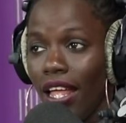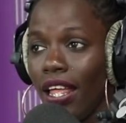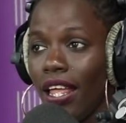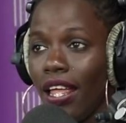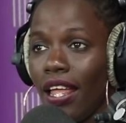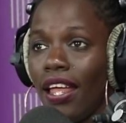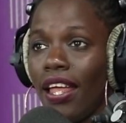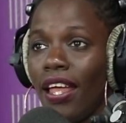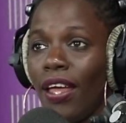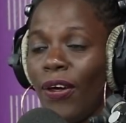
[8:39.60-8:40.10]

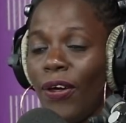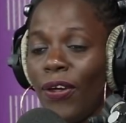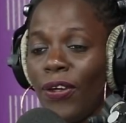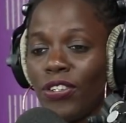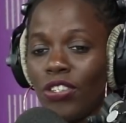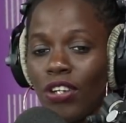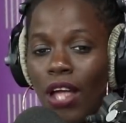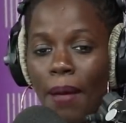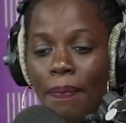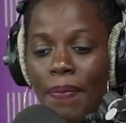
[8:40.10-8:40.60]
Et
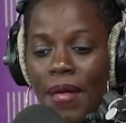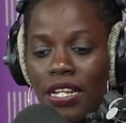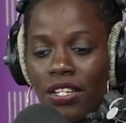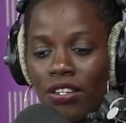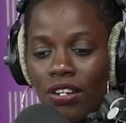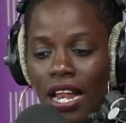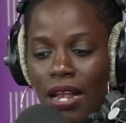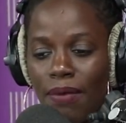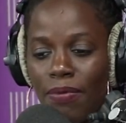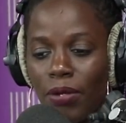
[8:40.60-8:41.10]
je rappelle
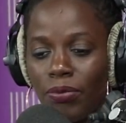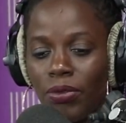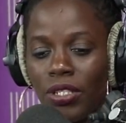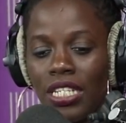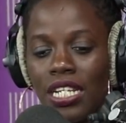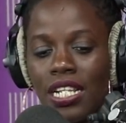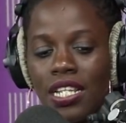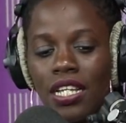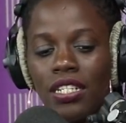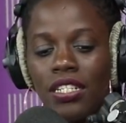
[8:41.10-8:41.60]
que l'album de
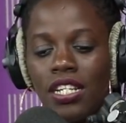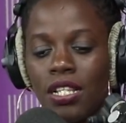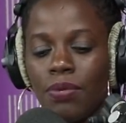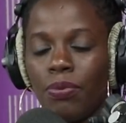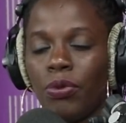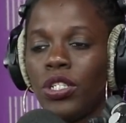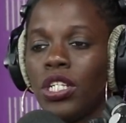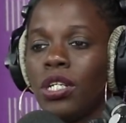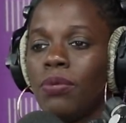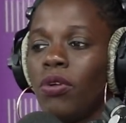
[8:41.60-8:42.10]
nick est
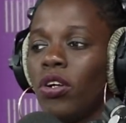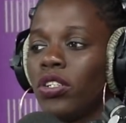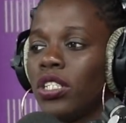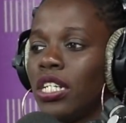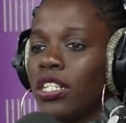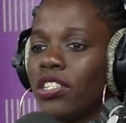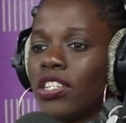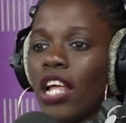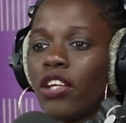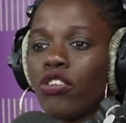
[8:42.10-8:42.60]
disponible en
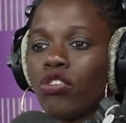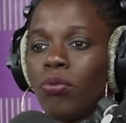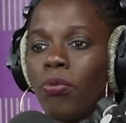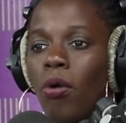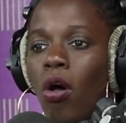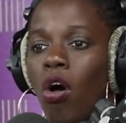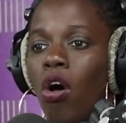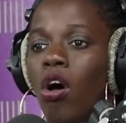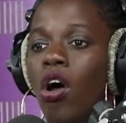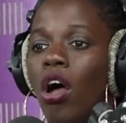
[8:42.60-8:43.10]

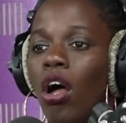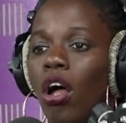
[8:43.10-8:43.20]
téléchargement